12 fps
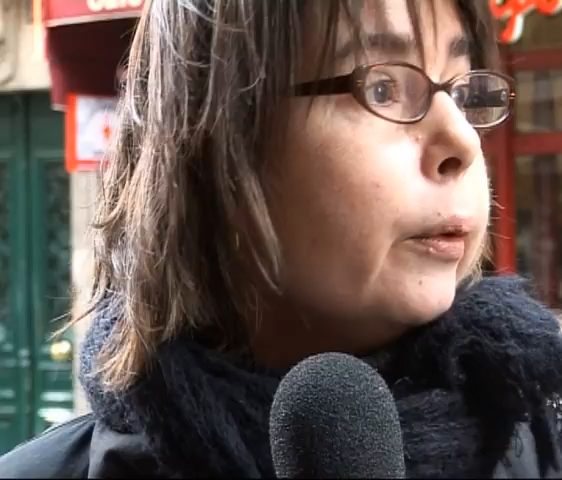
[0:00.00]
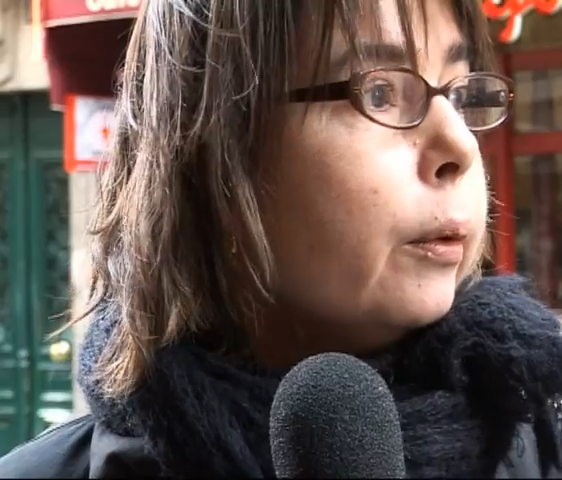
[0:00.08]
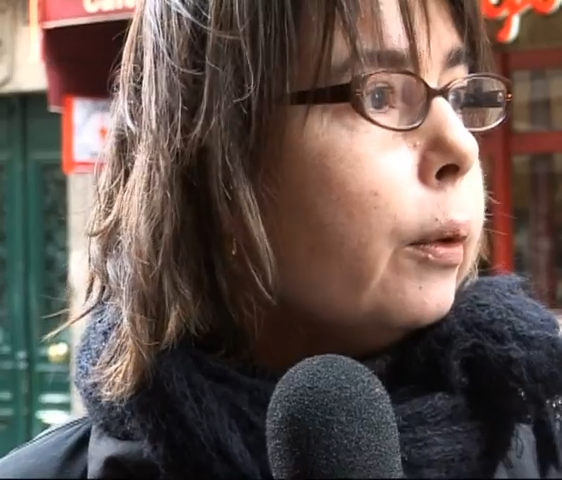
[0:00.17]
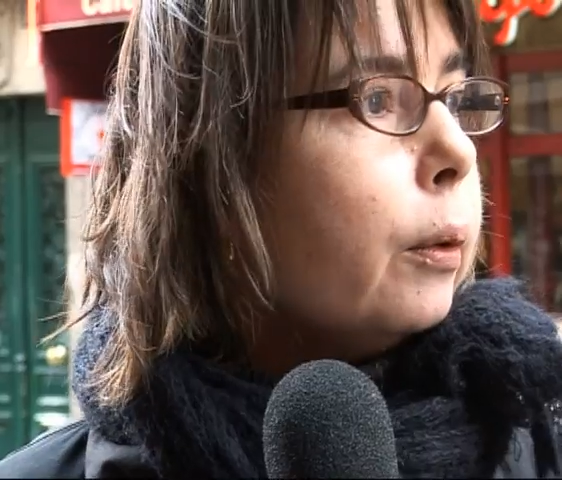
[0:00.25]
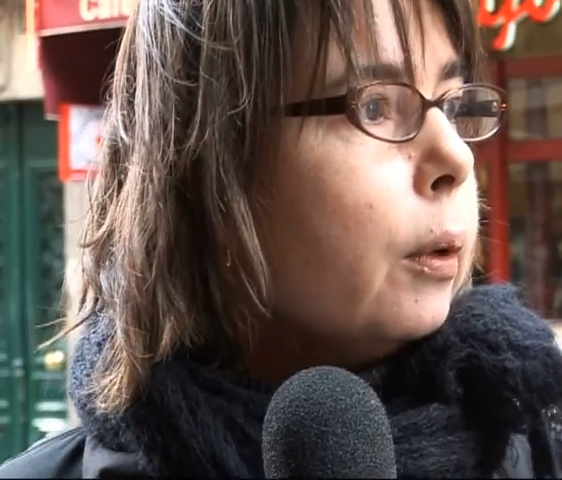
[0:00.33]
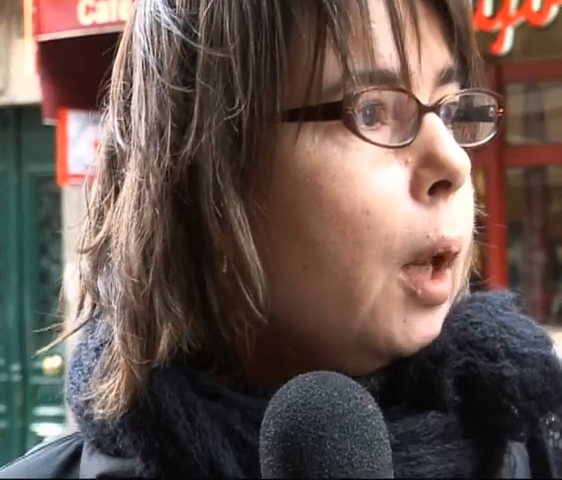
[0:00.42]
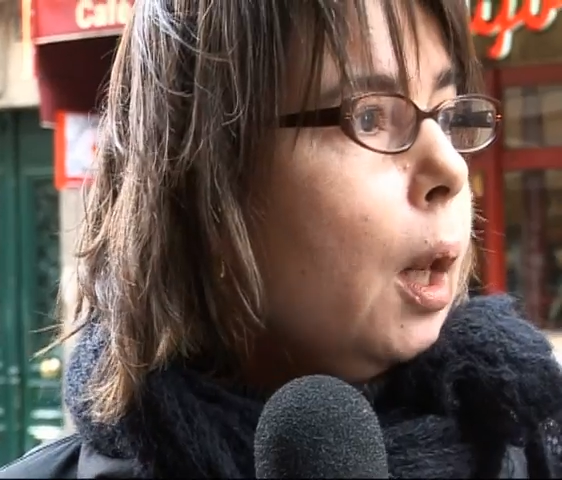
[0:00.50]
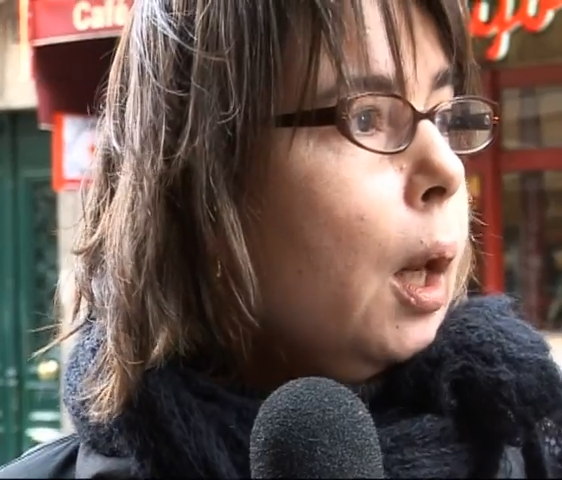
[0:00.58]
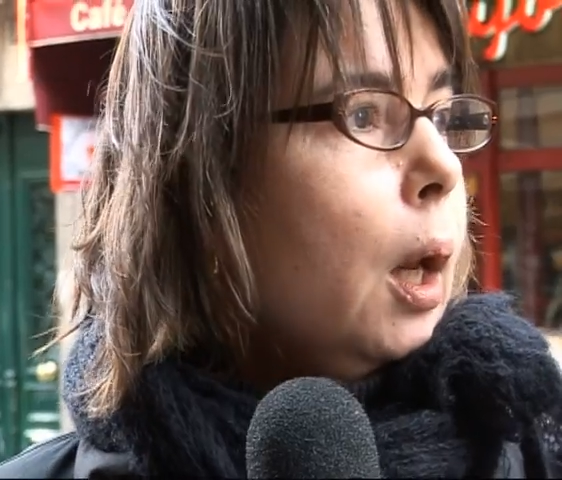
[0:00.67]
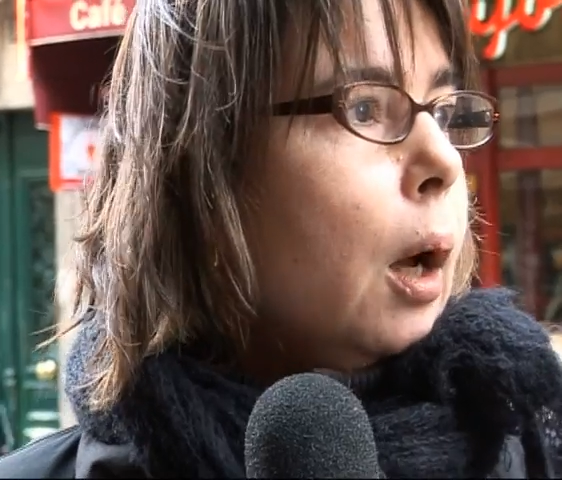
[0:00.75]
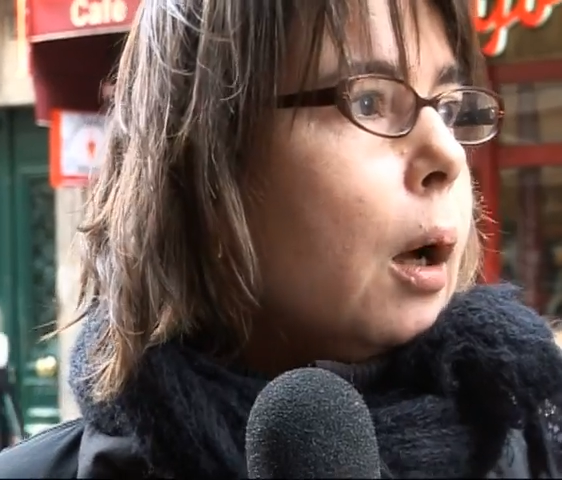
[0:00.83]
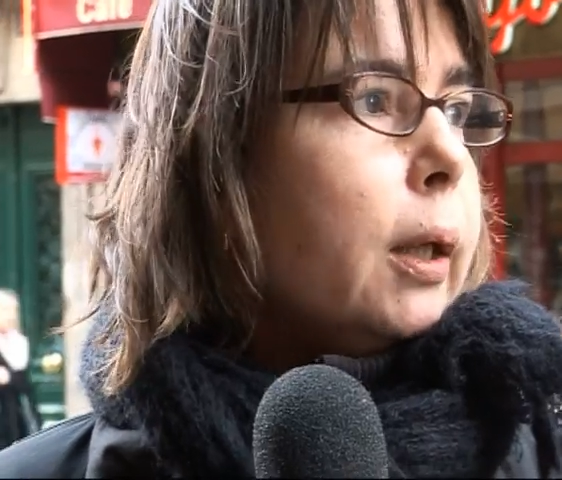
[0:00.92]
Euh,
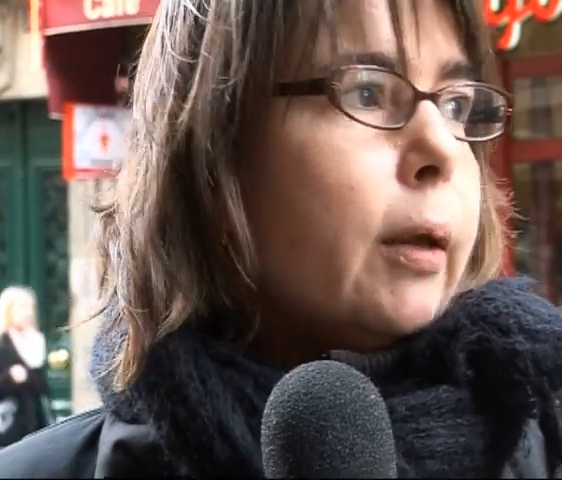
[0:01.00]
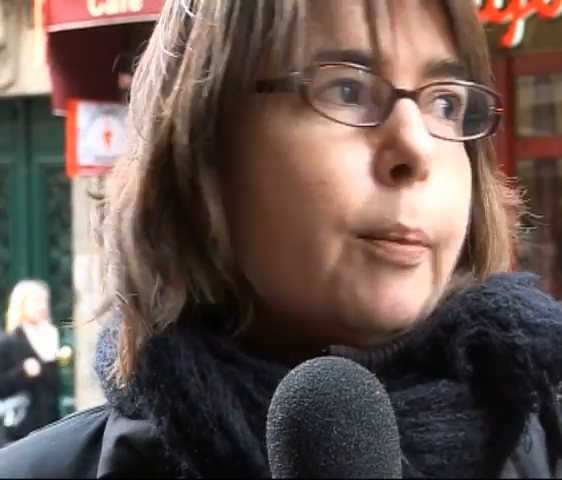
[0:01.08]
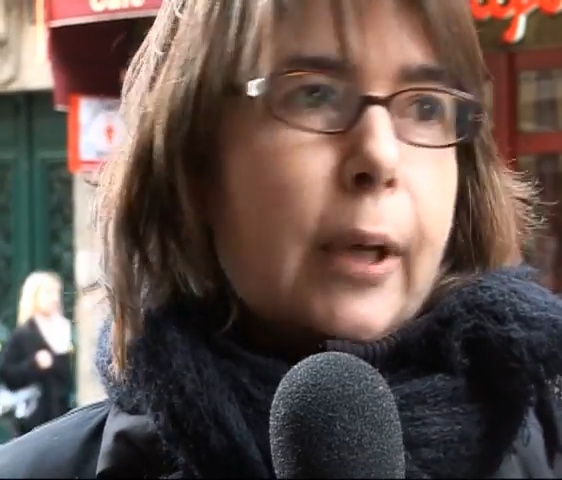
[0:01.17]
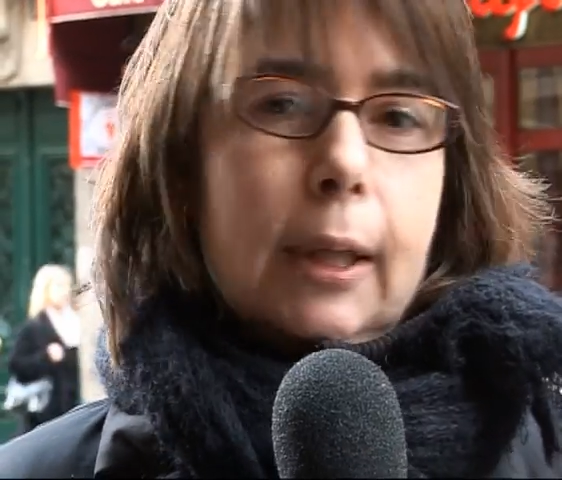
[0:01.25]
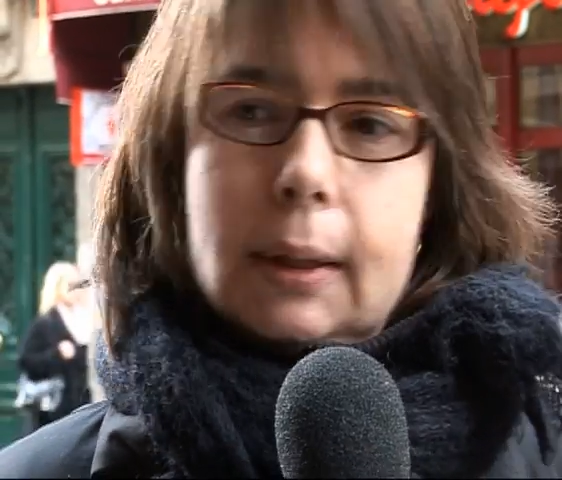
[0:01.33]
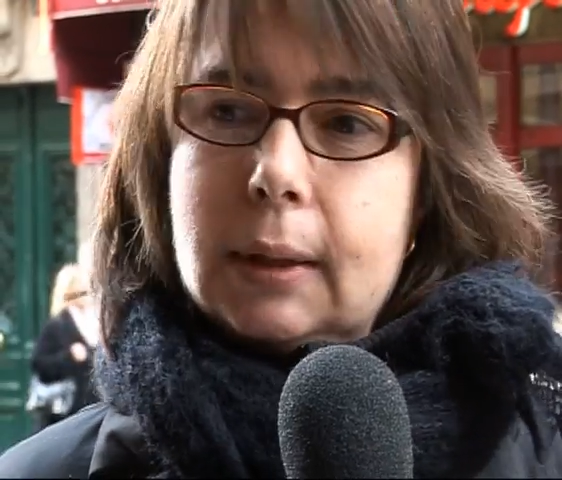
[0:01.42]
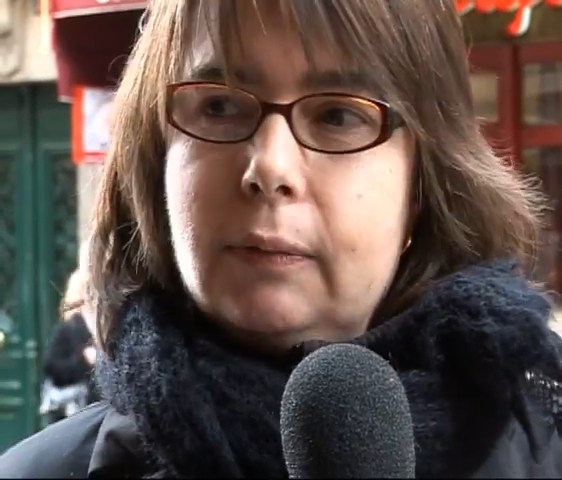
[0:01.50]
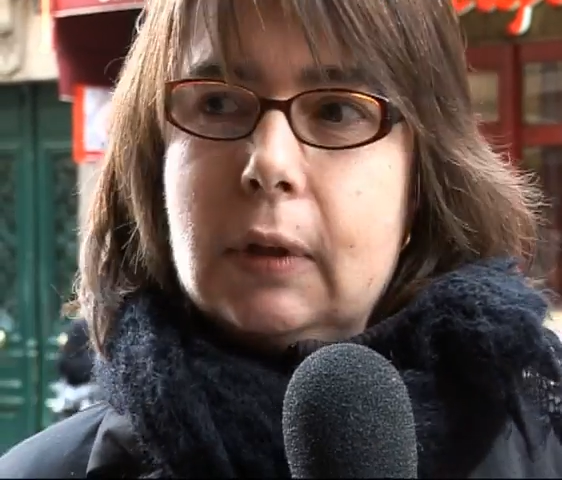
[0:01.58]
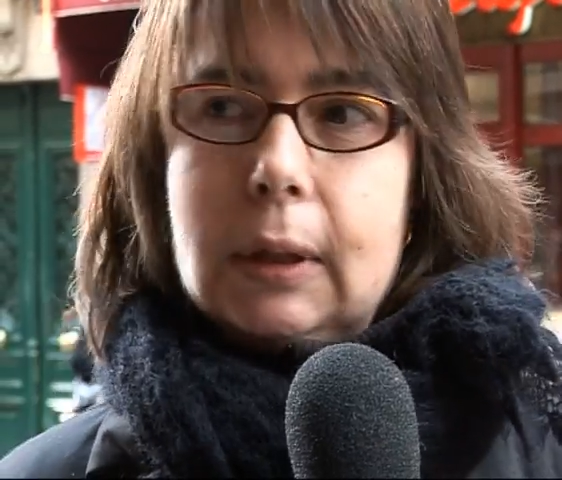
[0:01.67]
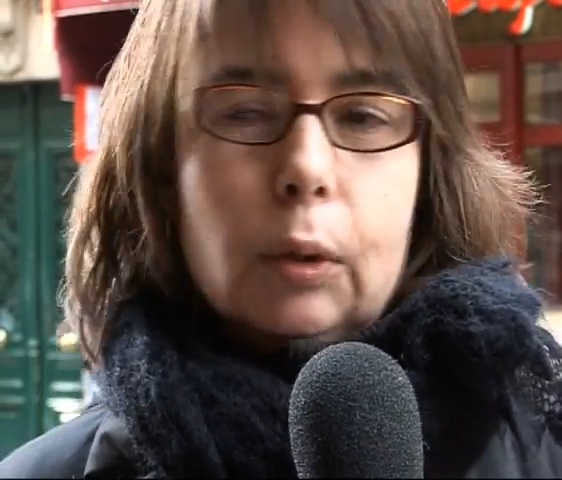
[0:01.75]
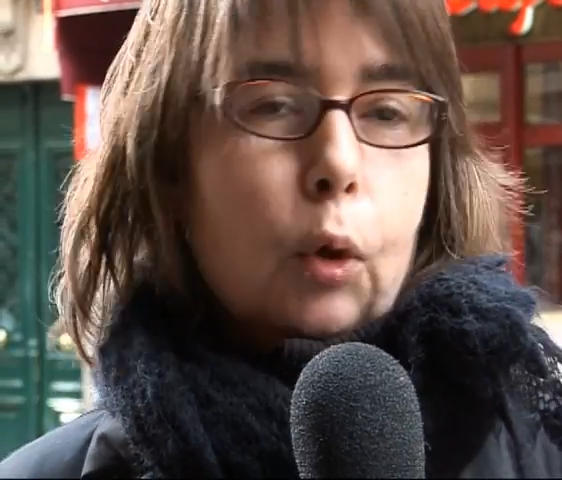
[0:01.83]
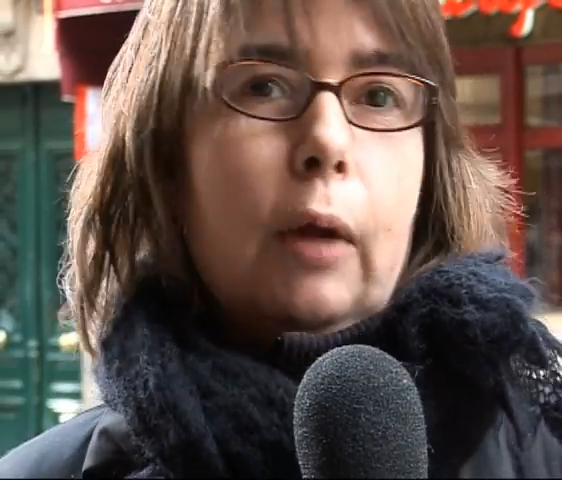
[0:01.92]
il y avait plein
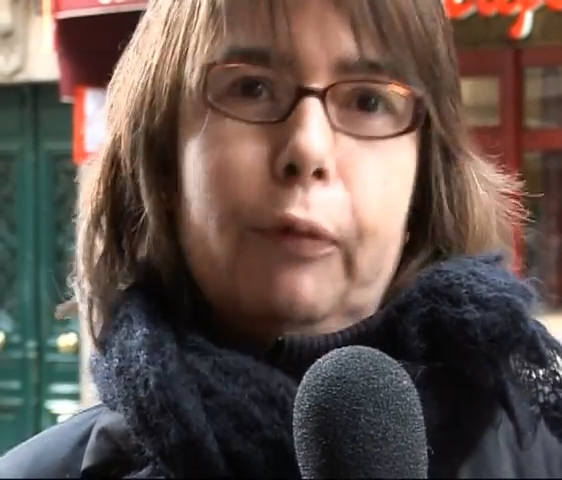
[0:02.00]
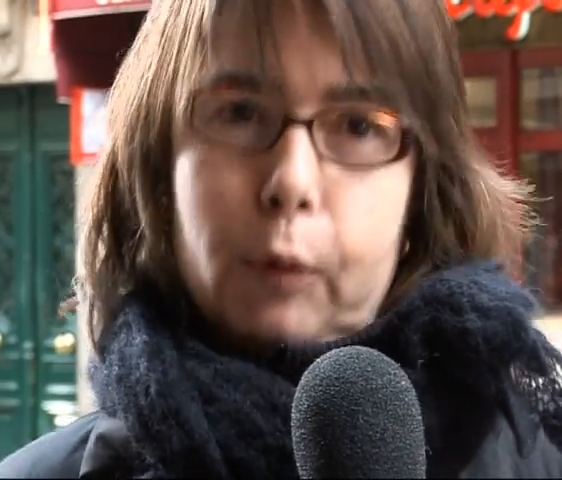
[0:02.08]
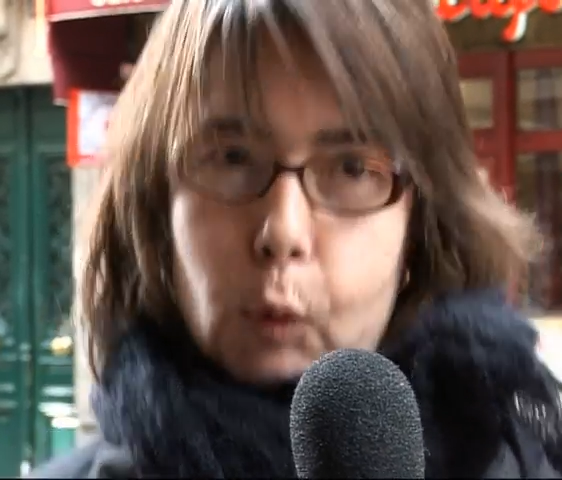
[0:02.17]
d'activités, on n'en a fait